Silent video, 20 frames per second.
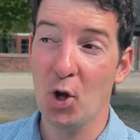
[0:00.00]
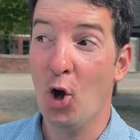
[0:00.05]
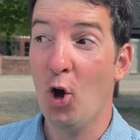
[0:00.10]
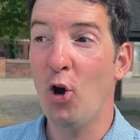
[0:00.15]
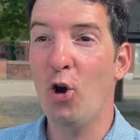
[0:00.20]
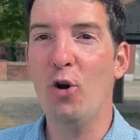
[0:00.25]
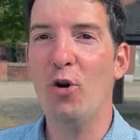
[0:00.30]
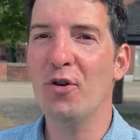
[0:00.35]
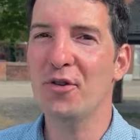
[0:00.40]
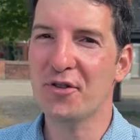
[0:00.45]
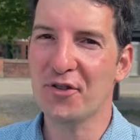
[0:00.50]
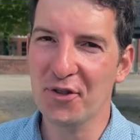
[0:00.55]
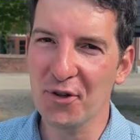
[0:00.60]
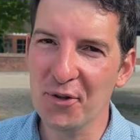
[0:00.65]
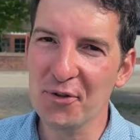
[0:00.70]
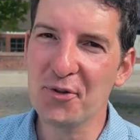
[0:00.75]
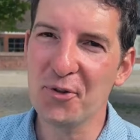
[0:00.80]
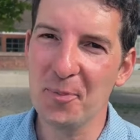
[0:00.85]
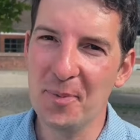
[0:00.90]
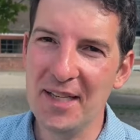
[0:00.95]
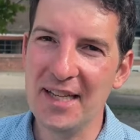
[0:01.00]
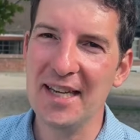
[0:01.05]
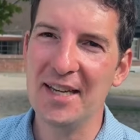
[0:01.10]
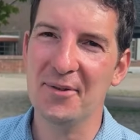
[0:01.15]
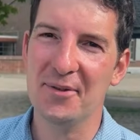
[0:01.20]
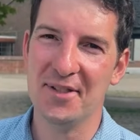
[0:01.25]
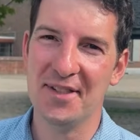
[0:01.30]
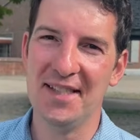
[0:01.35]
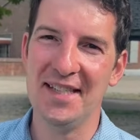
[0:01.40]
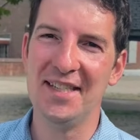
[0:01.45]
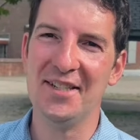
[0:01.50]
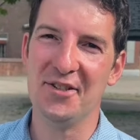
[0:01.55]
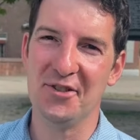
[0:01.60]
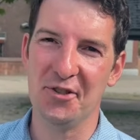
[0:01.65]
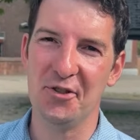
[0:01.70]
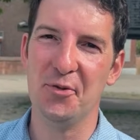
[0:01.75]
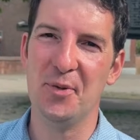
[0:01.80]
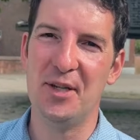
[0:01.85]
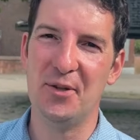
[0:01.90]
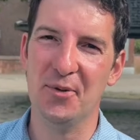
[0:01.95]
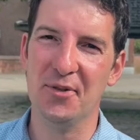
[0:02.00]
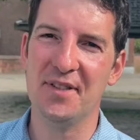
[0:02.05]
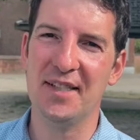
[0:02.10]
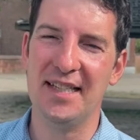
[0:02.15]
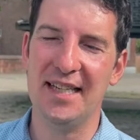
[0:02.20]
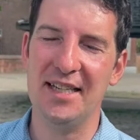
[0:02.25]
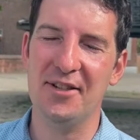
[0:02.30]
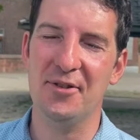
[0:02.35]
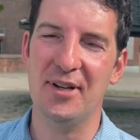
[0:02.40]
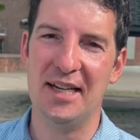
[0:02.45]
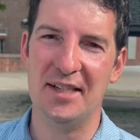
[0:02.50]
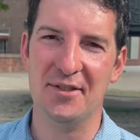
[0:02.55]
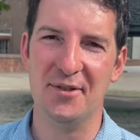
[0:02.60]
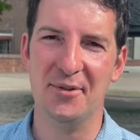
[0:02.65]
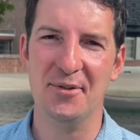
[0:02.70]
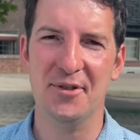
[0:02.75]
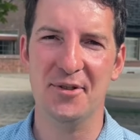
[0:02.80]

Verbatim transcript: Euh, sans oublier aussi que je suis conseiller de l'action